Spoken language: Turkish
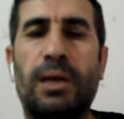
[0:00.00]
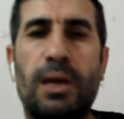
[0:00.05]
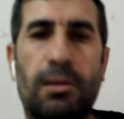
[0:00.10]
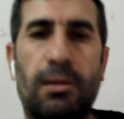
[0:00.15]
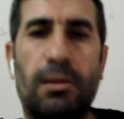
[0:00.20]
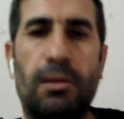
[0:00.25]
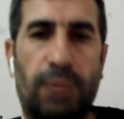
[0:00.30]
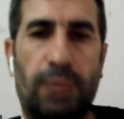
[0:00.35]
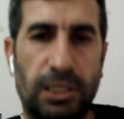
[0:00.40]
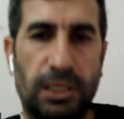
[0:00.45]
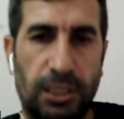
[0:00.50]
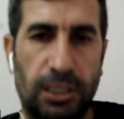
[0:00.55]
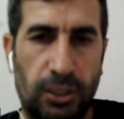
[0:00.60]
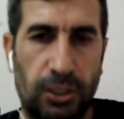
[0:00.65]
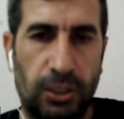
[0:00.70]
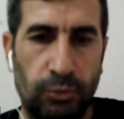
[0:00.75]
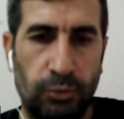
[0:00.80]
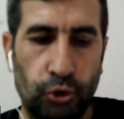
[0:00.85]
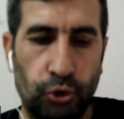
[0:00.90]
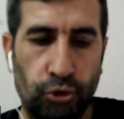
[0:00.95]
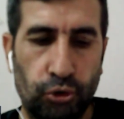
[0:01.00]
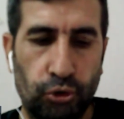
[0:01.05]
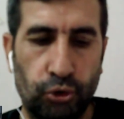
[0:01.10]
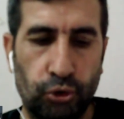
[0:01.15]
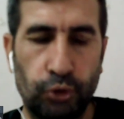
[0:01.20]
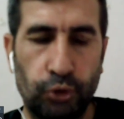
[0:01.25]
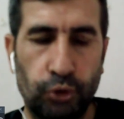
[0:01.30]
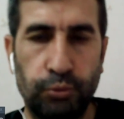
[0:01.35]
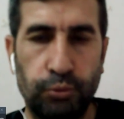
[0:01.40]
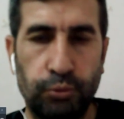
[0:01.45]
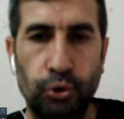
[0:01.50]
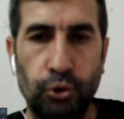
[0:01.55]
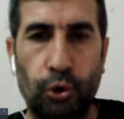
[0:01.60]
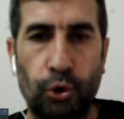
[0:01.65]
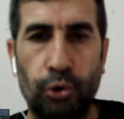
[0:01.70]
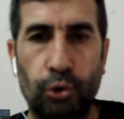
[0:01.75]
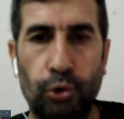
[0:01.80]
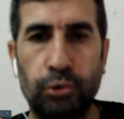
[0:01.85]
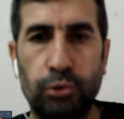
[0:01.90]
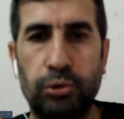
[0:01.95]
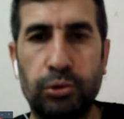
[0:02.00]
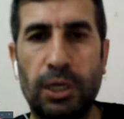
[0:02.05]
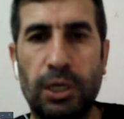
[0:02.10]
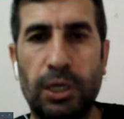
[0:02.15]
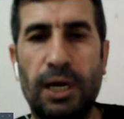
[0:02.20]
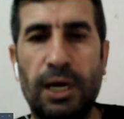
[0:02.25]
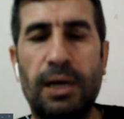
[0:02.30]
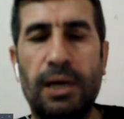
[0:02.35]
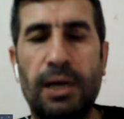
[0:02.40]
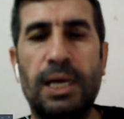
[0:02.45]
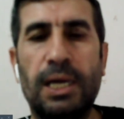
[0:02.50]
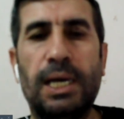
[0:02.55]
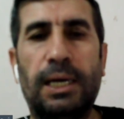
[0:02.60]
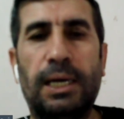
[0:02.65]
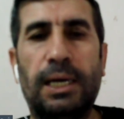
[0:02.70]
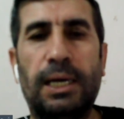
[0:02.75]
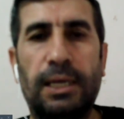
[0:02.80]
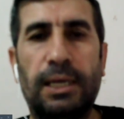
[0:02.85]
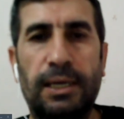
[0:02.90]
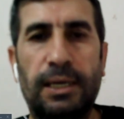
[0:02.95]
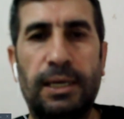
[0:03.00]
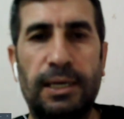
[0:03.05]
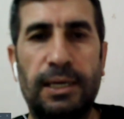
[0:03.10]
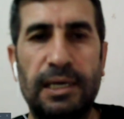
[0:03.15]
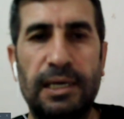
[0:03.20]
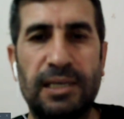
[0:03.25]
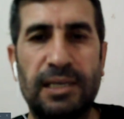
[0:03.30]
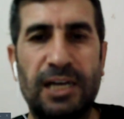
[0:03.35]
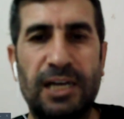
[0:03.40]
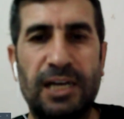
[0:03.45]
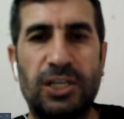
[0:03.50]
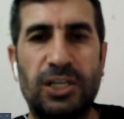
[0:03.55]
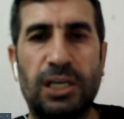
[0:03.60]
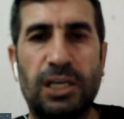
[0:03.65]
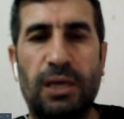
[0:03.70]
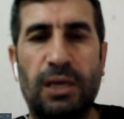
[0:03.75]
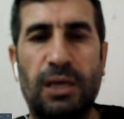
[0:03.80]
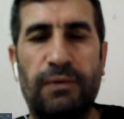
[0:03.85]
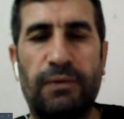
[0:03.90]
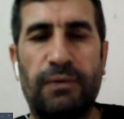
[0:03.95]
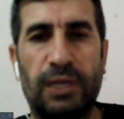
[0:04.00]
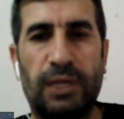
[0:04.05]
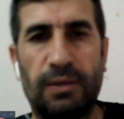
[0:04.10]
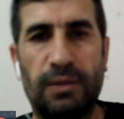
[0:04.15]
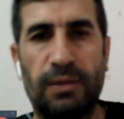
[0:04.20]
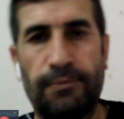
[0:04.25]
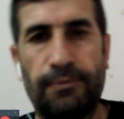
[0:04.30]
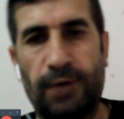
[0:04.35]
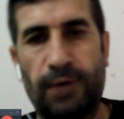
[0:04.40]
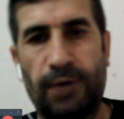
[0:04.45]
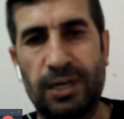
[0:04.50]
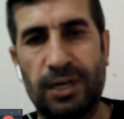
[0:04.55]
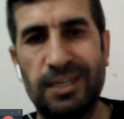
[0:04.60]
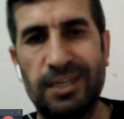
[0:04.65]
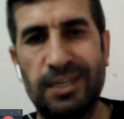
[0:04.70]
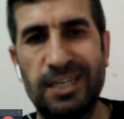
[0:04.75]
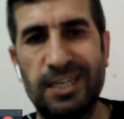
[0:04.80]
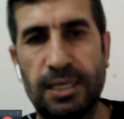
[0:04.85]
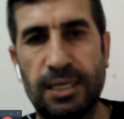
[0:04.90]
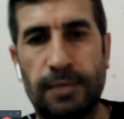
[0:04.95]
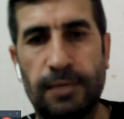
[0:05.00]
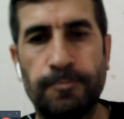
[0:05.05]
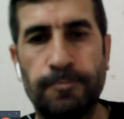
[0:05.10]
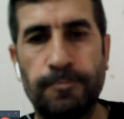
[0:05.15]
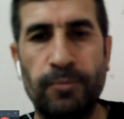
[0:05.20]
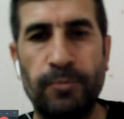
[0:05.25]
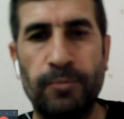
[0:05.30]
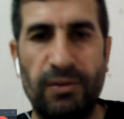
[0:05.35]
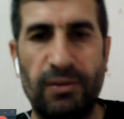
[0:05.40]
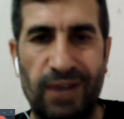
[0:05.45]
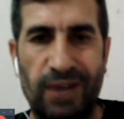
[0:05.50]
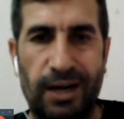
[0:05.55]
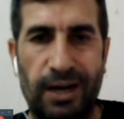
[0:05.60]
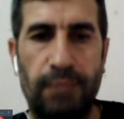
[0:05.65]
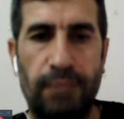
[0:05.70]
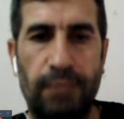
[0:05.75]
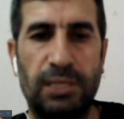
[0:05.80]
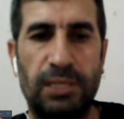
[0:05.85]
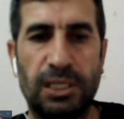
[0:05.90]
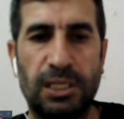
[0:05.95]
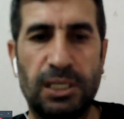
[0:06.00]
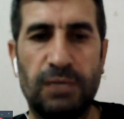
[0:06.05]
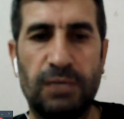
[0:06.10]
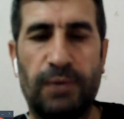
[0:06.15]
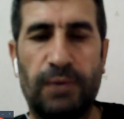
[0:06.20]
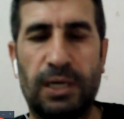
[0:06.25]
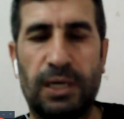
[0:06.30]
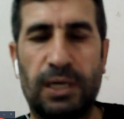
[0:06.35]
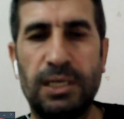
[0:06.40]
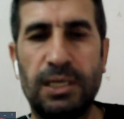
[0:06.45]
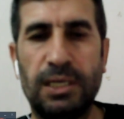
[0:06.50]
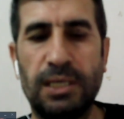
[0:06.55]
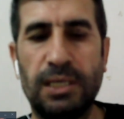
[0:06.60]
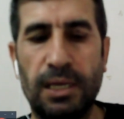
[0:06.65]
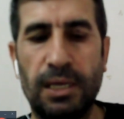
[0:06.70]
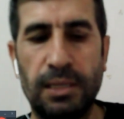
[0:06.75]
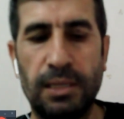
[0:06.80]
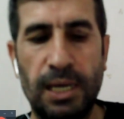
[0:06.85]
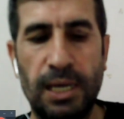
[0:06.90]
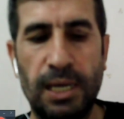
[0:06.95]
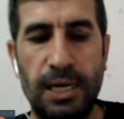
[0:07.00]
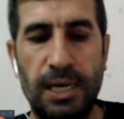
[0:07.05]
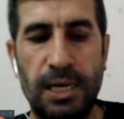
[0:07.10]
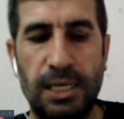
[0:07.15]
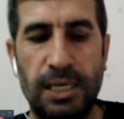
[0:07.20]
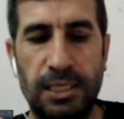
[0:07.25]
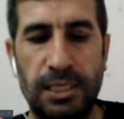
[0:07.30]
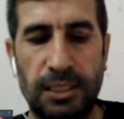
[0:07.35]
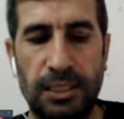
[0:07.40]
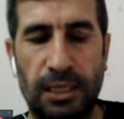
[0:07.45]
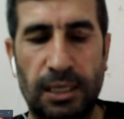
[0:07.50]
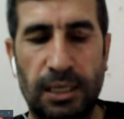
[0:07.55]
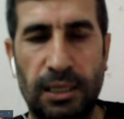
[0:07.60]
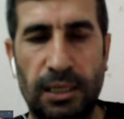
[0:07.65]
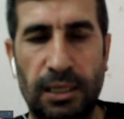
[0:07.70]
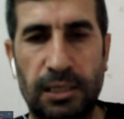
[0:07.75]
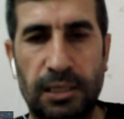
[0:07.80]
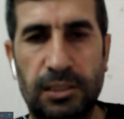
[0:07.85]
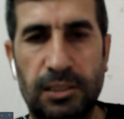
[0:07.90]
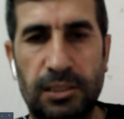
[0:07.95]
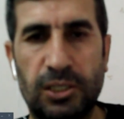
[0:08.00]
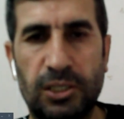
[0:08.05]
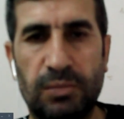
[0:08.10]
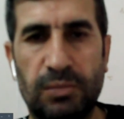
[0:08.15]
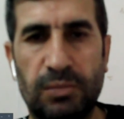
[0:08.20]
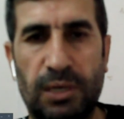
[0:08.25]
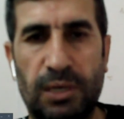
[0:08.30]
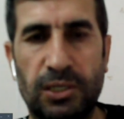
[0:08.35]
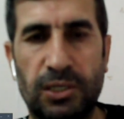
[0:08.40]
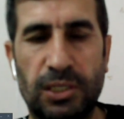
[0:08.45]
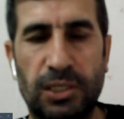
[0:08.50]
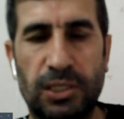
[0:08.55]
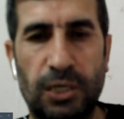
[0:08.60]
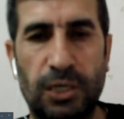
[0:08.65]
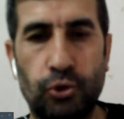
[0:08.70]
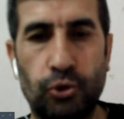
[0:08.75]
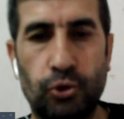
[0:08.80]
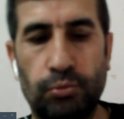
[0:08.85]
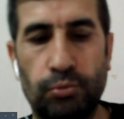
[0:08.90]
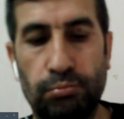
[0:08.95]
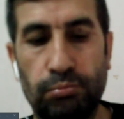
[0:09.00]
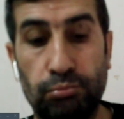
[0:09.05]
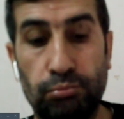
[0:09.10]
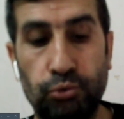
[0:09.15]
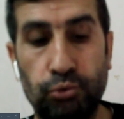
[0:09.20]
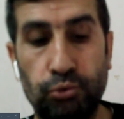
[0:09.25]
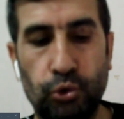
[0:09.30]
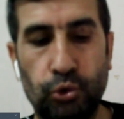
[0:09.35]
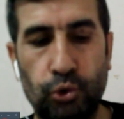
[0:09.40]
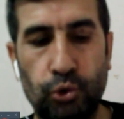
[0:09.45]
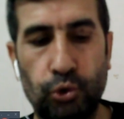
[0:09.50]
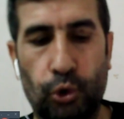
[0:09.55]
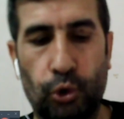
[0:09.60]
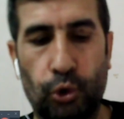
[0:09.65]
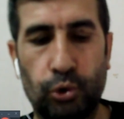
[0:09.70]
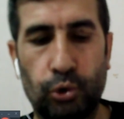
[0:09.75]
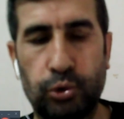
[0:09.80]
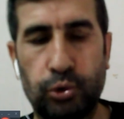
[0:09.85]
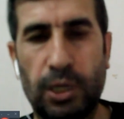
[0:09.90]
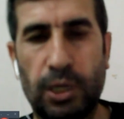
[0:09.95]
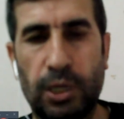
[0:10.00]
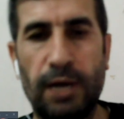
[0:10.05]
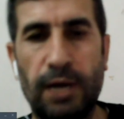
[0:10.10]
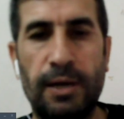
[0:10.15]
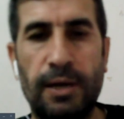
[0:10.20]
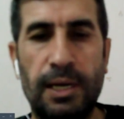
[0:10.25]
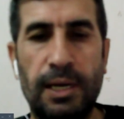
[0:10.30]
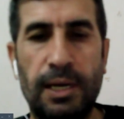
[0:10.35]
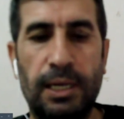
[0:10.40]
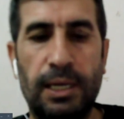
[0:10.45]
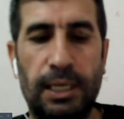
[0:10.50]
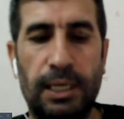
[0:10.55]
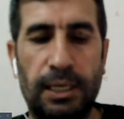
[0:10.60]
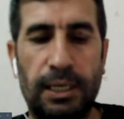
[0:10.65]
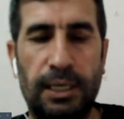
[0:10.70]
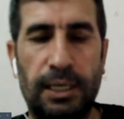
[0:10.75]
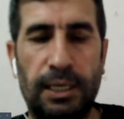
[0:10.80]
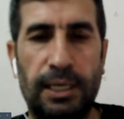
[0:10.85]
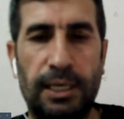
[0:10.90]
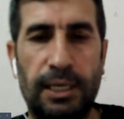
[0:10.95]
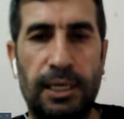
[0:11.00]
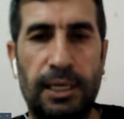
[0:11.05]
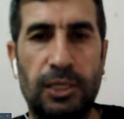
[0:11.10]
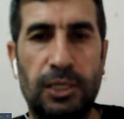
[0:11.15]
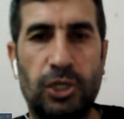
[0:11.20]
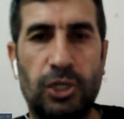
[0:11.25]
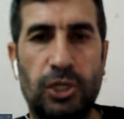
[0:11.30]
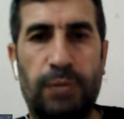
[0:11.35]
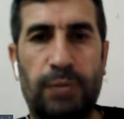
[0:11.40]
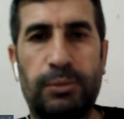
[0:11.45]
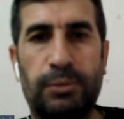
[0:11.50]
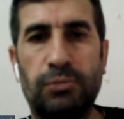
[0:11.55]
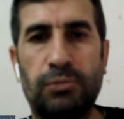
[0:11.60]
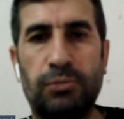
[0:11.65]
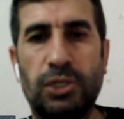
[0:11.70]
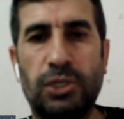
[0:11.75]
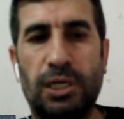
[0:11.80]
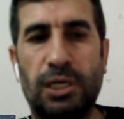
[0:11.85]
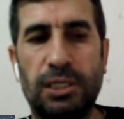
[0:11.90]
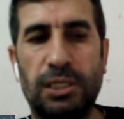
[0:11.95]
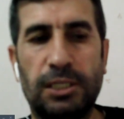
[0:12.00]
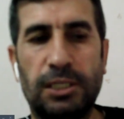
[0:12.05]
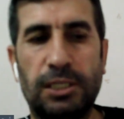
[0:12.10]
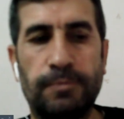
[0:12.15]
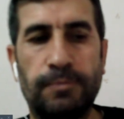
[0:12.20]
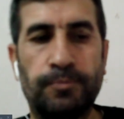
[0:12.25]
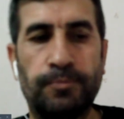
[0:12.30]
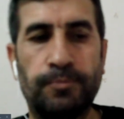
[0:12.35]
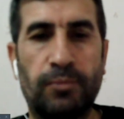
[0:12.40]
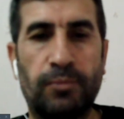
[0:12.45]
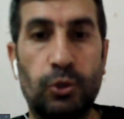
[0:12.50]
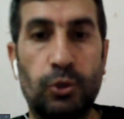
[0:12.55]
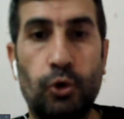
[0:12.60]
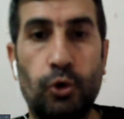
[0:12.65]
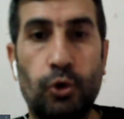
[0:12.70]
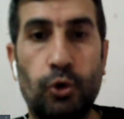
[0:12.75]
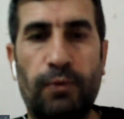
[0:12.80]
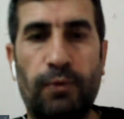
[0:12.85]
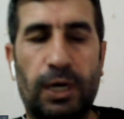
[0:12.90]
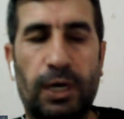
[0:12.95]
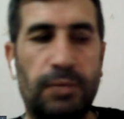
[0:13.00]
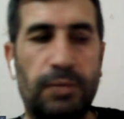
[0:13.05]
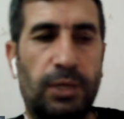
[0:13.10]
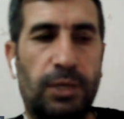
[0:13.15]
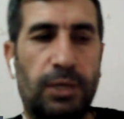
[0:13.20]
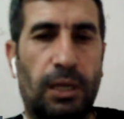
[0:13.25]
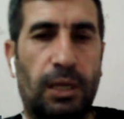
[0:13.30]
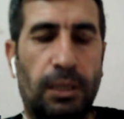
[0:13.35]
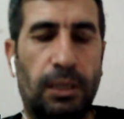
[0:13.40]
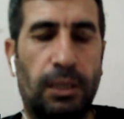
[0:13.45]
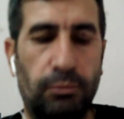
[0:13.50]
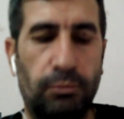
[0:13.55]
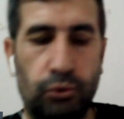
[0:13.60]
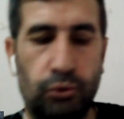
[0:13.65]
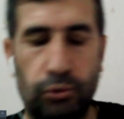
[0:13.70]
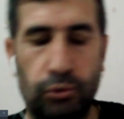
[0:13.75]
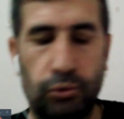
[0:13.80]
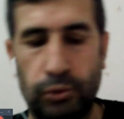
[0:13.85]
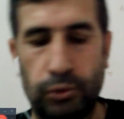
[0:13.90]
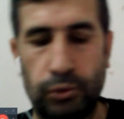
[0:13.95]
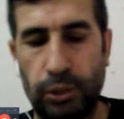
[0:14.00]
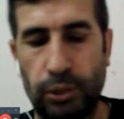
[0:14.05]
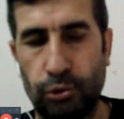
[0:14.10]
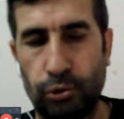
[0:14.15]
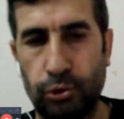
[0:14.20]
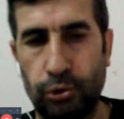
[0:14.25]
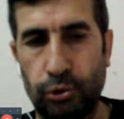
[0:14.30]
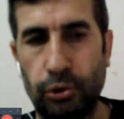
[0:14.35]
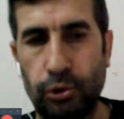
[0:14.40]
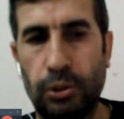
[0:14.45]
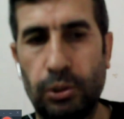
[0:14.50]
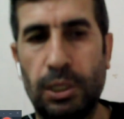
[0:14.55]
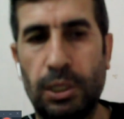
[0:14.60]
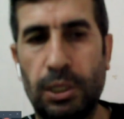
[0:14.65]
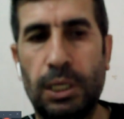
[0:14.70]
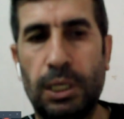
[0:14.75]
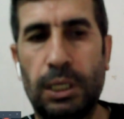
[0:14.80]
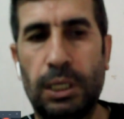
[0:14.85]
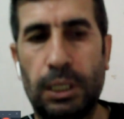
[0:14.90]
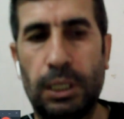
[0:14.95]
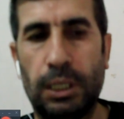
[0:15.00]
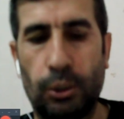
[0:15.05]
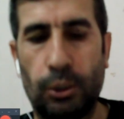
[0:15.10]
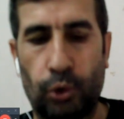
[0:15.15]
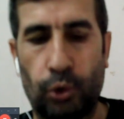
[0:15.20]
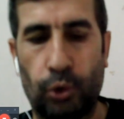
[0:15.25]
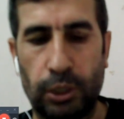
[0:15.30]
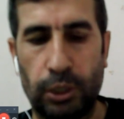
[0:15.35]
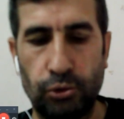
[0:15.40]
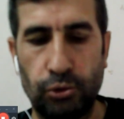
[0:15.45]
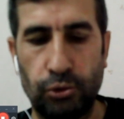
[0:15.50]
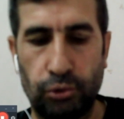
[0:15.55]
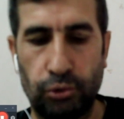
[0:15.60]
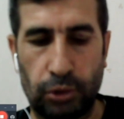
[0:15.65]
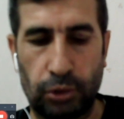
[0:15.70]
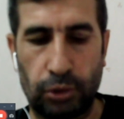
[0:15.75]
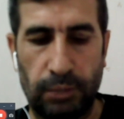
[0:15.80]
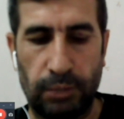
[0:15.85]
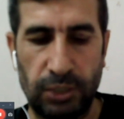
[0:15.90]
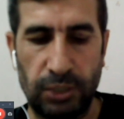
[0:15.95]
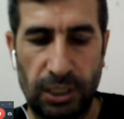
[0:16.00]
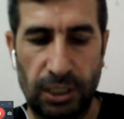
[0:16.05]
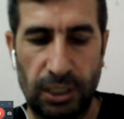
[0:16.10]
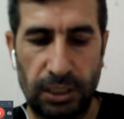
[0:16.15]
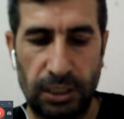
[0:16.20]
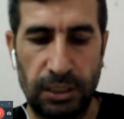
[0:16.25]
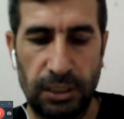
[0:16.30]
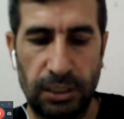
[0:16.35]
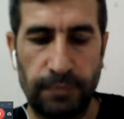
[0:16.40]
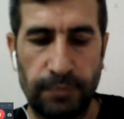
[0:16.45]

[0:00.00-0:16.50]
bahsettiğimiz husus bu doğrultuda e, gerçek keyfiyeti farklıyken, verilen mesaj farklıyken insanlar, istismarcılar bu doğrultuda e, çarpıtmışlardır. Çok farklı bir anlam bütünlüğüne doğru e, olayı sürüklemişlerdir.